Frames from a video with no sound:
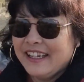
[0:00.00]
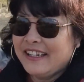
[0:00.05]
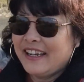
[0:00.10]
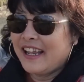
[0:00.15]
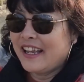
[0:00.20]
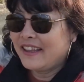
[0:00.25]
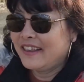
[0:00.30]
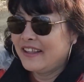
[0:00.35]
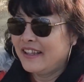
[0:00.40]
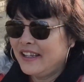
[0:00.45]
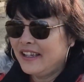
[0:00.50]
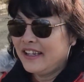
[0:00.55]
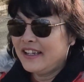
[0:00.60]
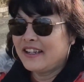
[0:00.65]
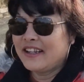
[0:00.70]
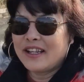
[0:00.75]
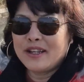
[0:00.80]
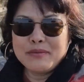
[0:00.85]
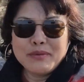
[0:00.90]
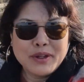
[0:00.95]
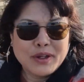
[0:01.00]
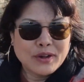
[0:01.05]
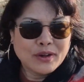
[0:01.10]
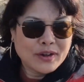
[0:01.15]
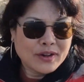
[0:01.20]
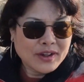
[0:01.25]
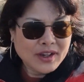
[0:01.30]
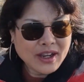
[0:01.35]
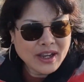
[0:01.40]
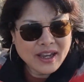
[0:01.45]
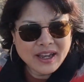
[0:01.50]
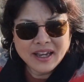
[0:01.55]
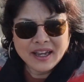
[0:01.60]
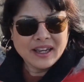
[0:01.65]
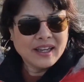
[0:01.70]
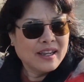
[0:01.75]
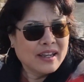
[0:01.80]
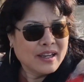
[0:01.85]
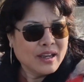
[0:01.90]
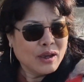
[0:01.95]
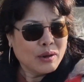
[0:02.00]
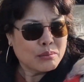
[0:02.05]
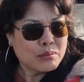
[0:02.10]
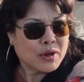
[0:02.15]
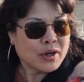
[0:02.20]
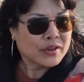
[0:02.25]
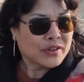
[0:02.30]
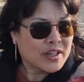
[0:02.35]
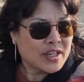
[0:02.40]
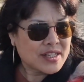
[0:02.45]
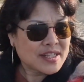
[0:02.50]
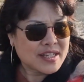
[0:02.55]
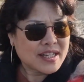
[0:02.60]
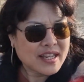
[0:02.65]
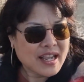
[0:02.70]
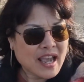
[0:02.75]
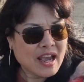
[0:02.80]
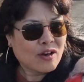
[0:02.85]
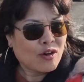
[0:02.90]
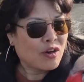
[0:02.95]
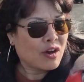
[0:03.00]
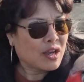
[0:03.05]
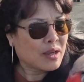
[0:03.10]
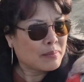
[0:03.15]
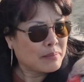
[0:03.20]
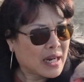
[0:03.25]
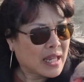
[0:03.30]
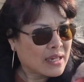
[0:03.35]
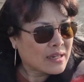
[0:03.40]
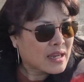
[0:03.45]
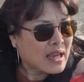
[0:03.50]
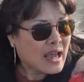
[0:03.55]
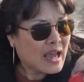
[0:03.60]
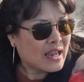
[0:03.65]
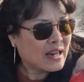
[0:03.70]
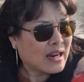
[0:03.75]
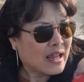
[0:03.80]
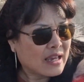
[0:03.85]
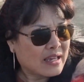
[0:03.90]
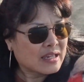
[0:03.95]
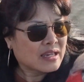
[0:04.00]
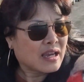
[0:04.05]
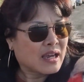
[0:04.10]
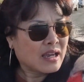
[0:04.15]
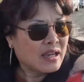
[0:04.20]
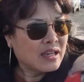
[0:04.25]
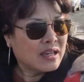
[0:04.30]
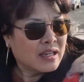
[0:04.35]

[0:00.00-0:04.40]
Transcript: แดดดีดีพี่น้องคะเหมาะที่สียางออกกำลังกายไรค่ะ